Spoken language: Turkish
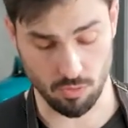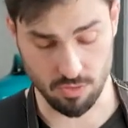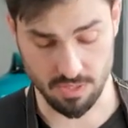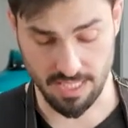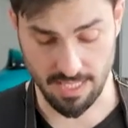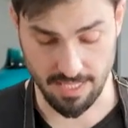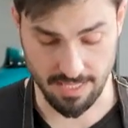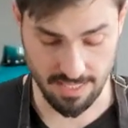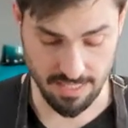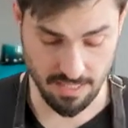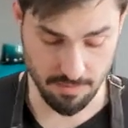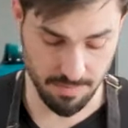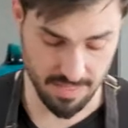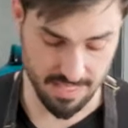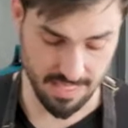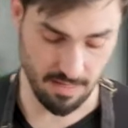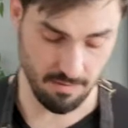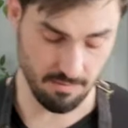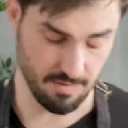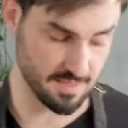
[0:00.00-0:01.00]
Ötker irmik
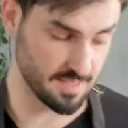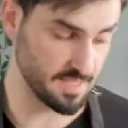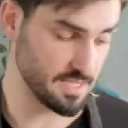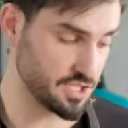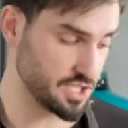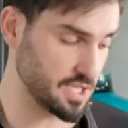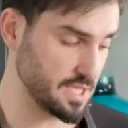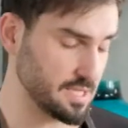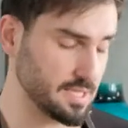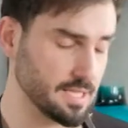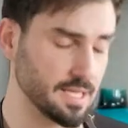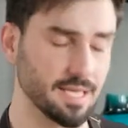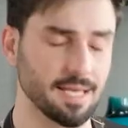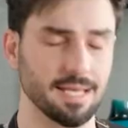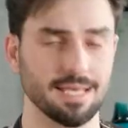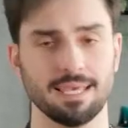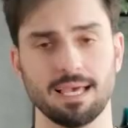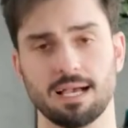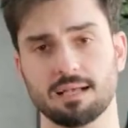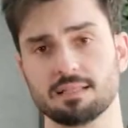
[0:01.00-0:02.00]
helvası için
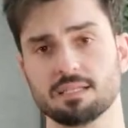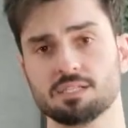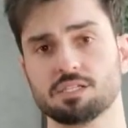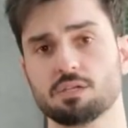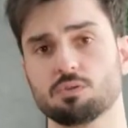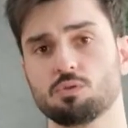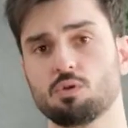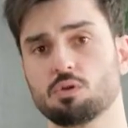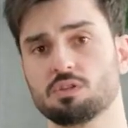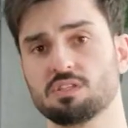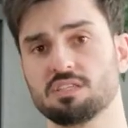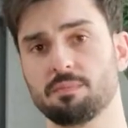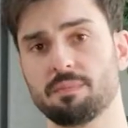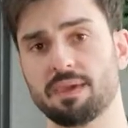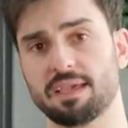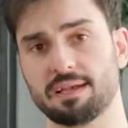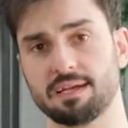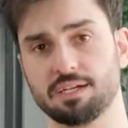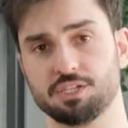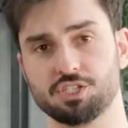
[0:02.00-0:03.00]
yaklaşık 4
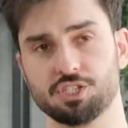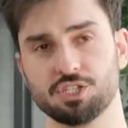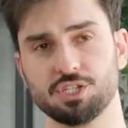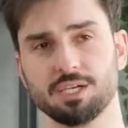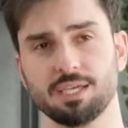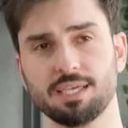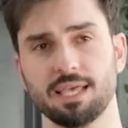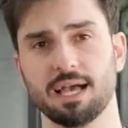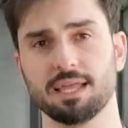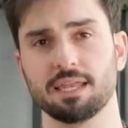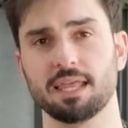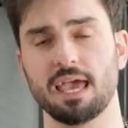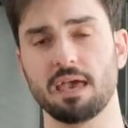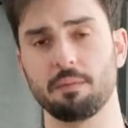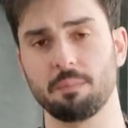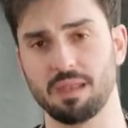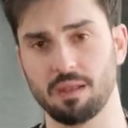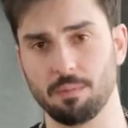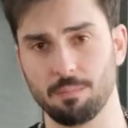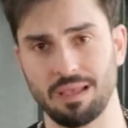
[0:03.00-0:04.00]
yemek kaşığı yani
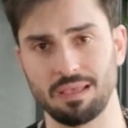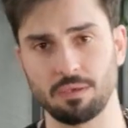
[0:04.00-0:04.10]
hemen hemen